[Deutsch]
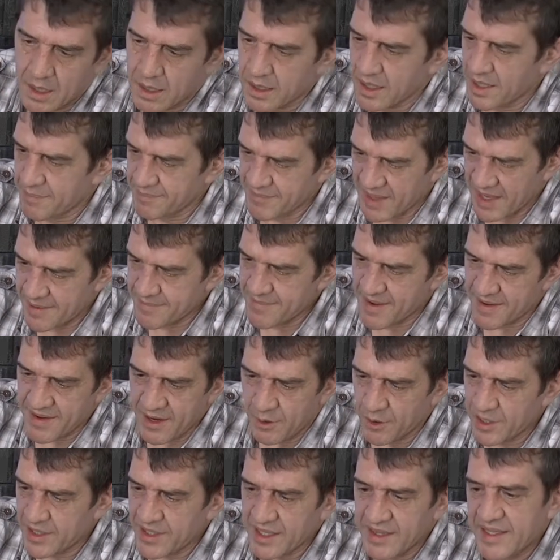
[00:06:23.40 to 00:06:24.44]
gibt ja immer
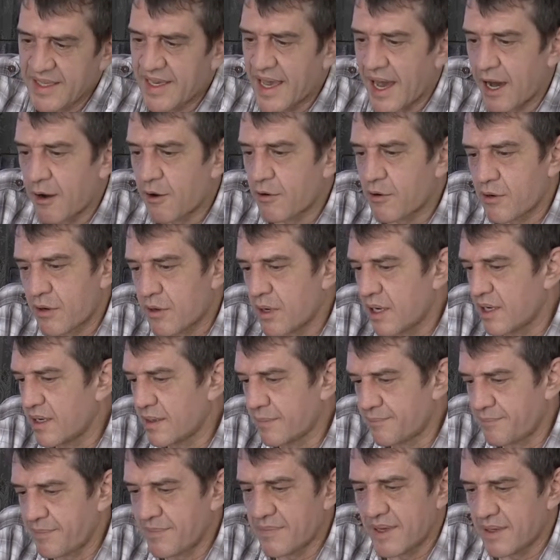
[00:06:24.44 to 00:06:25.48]
Leute, die auch äh,
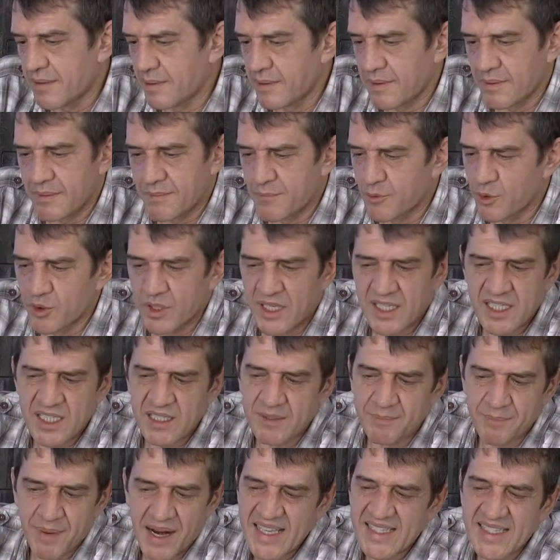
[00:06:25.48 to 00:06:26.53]
äh im
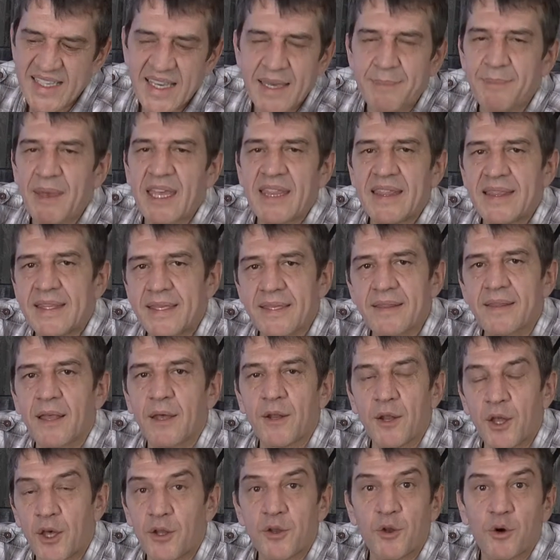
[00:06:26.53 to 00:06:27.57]
untersten Preissegment
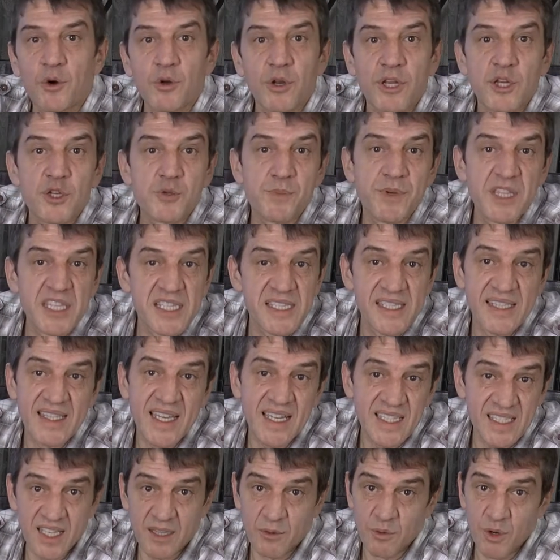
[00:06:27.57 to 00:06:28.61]
dann noch eine
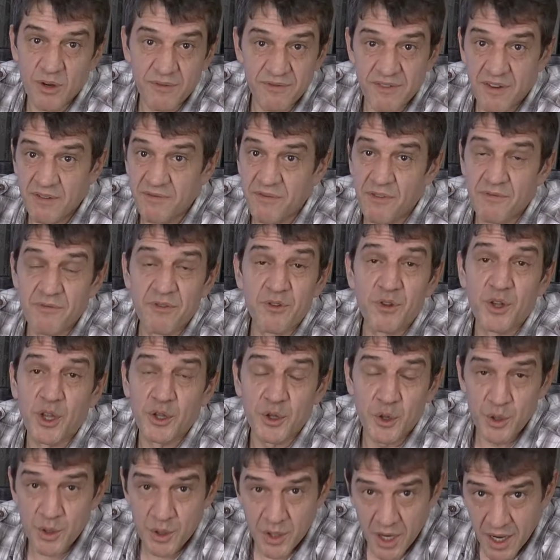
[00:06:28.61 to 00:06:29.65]
Spitzentastatur für 500
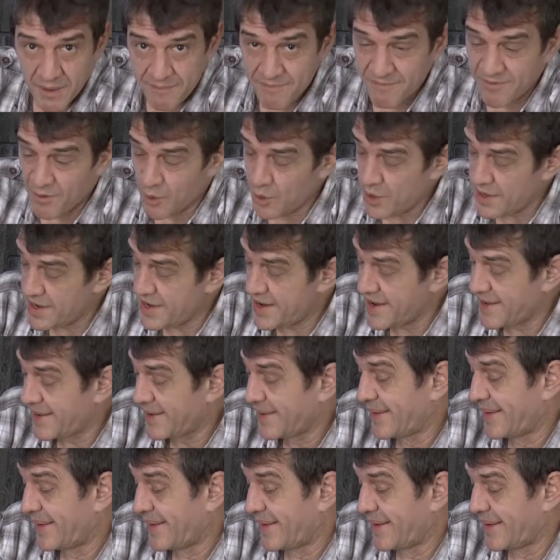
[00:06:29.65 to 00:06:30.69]
Euro haben wollen.
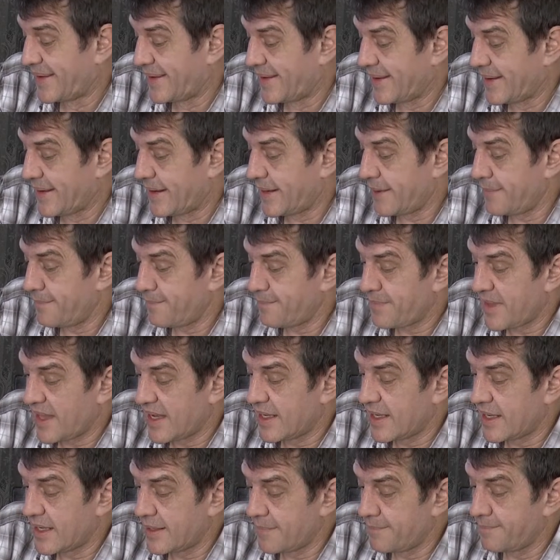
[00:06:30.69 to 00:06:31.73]
Ja,
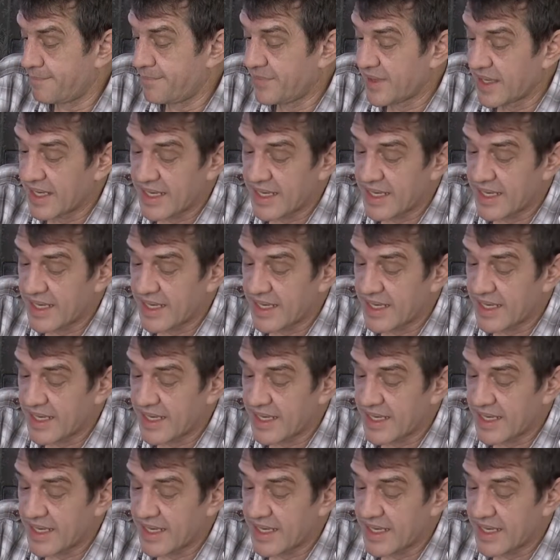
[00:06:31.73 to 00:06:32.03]
ähm,